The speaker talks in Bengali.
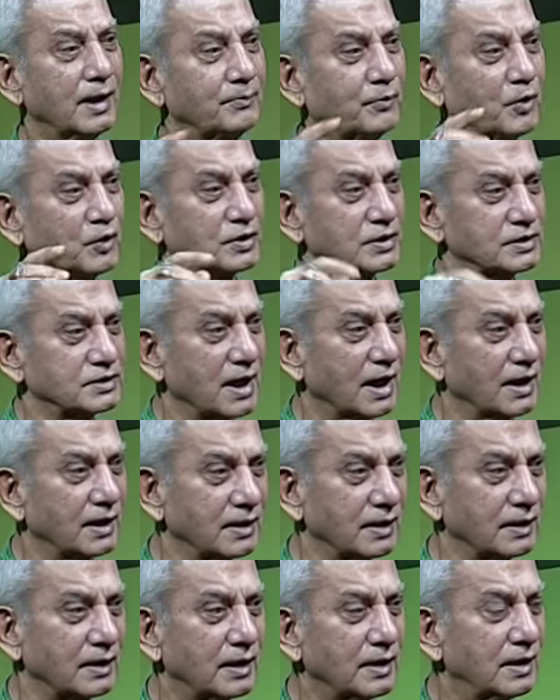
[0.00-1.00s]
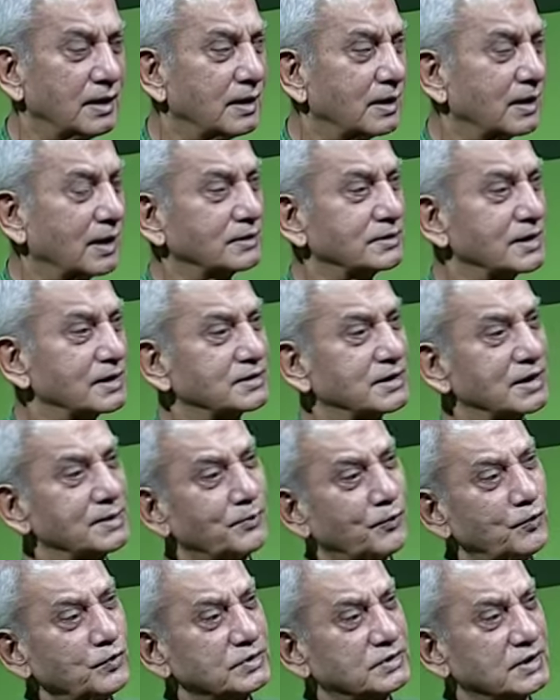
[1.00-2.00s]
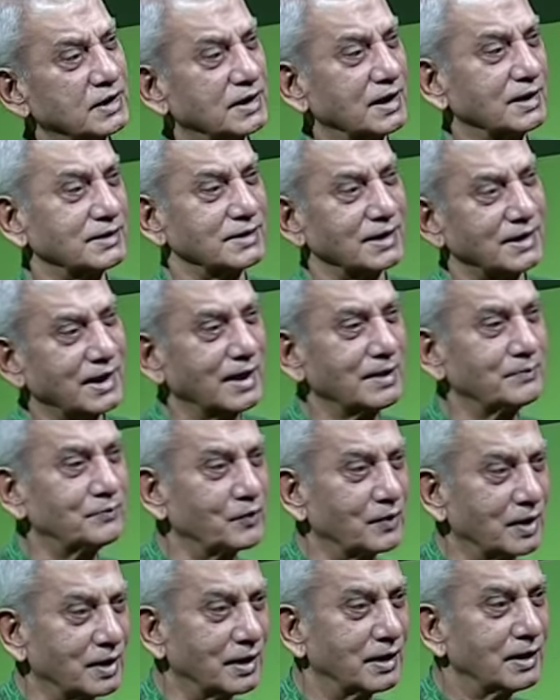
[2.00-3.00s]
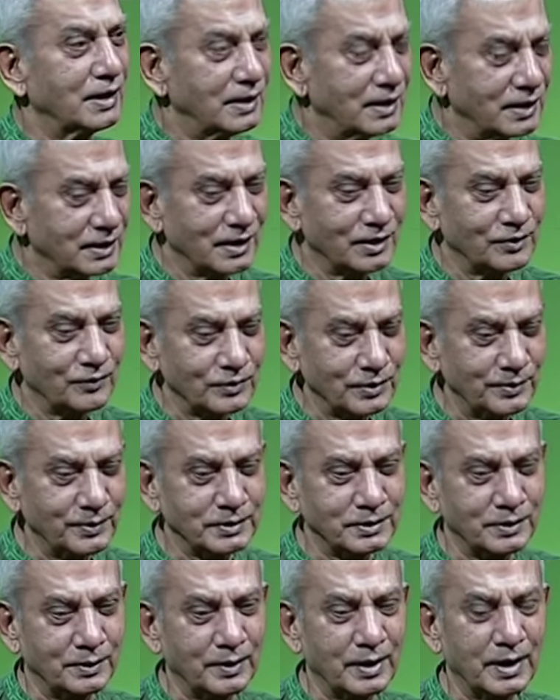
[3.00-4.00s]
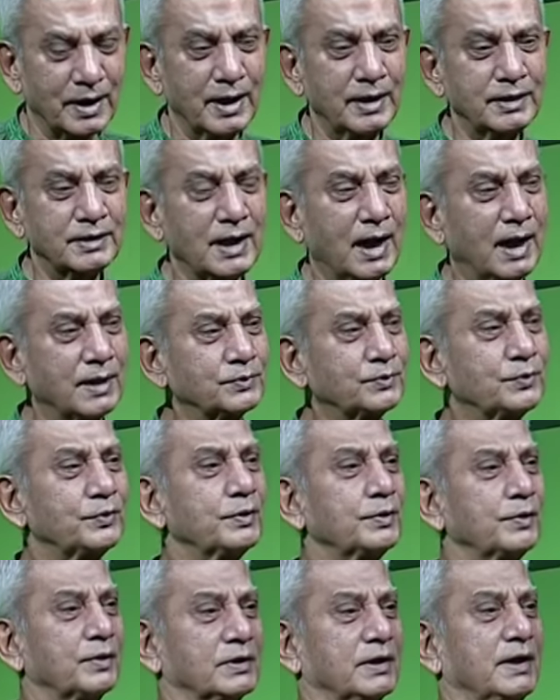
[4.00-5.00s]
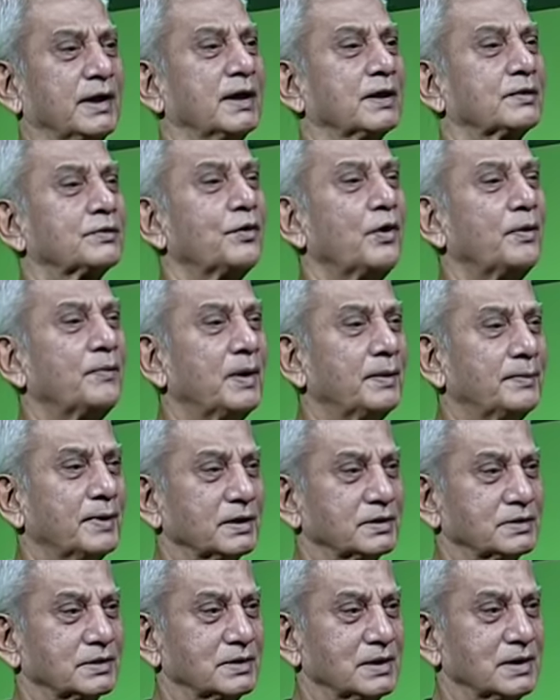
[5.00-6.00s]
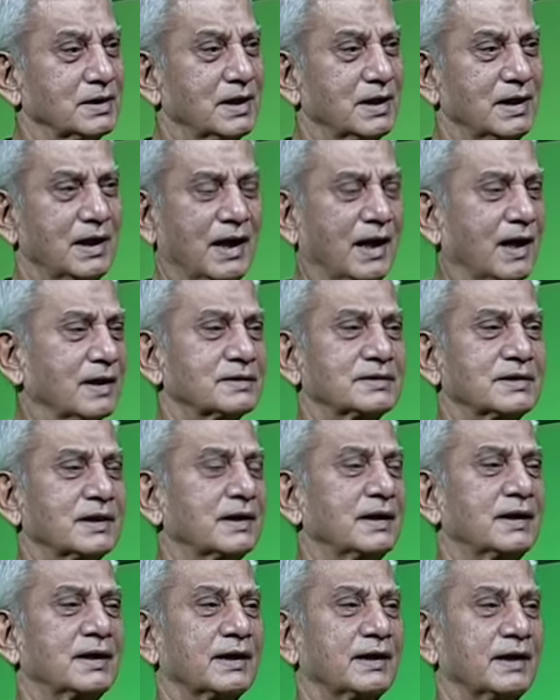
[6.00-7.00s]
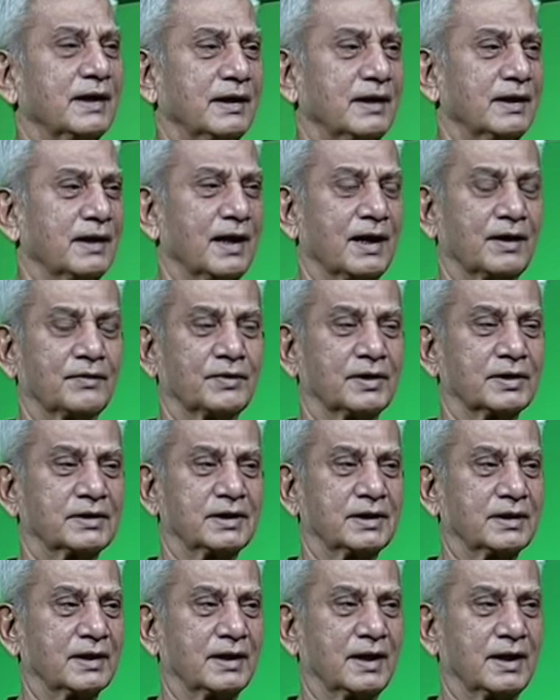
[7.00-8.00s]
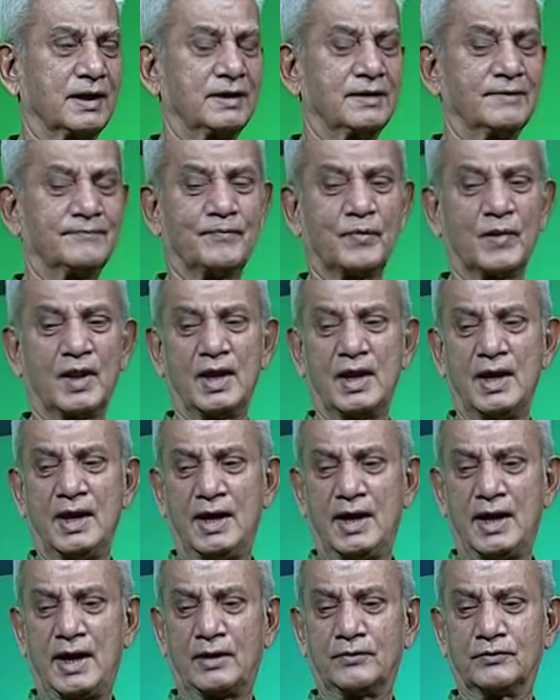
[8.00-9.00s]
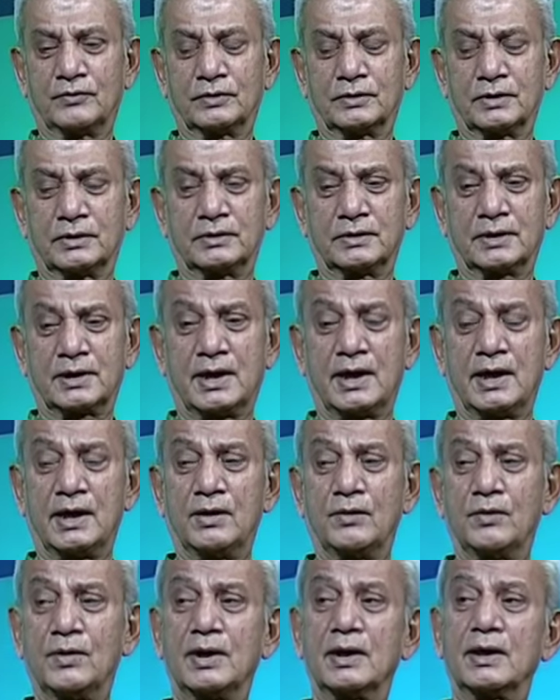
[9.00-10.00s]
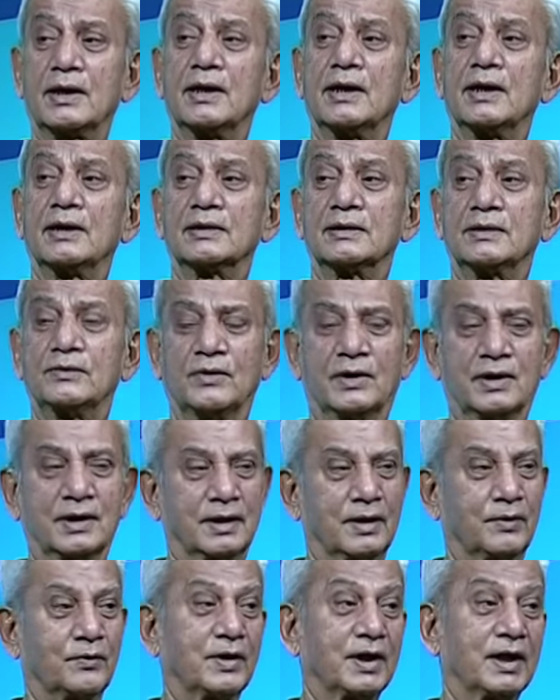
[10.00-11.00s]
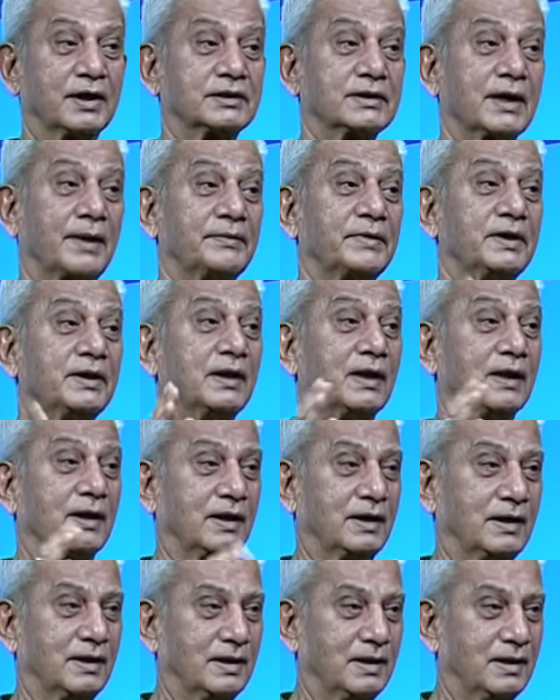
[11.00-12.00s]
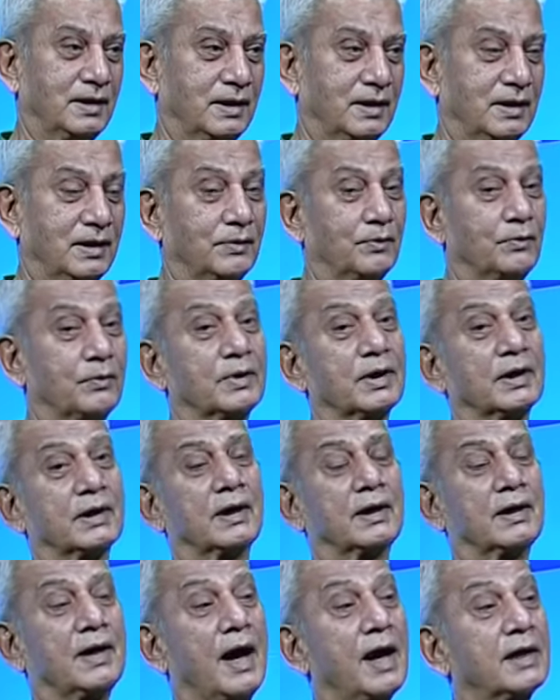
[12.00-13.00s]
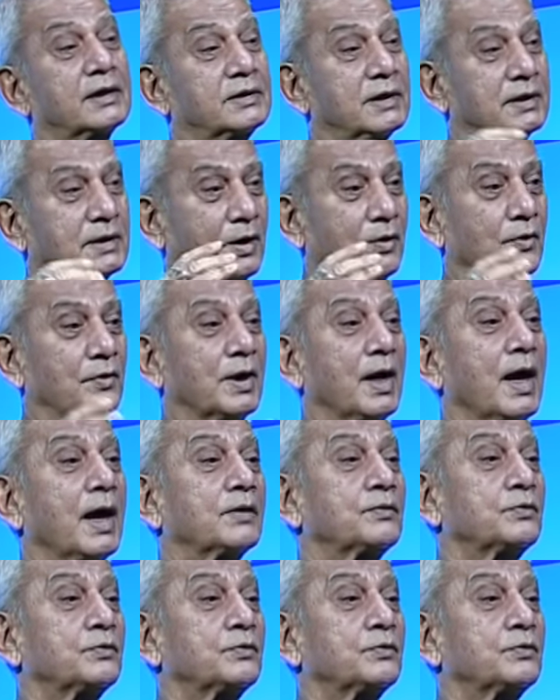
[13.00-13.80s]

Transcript: এই বসেন চা খানের রাজা সাহেব ওই সেটে আছে গেলাম ওখানে এই কথাবার্তা করে এই যে আন্তরিকতা এটা তো অভাব আছে আজকাল এটা নেই এখন সেটা নেই এখন কথা হচ্ছে কে ওখানে কে আছে ওখানে ওখানে যাবেই না ওটাকে নাক নাক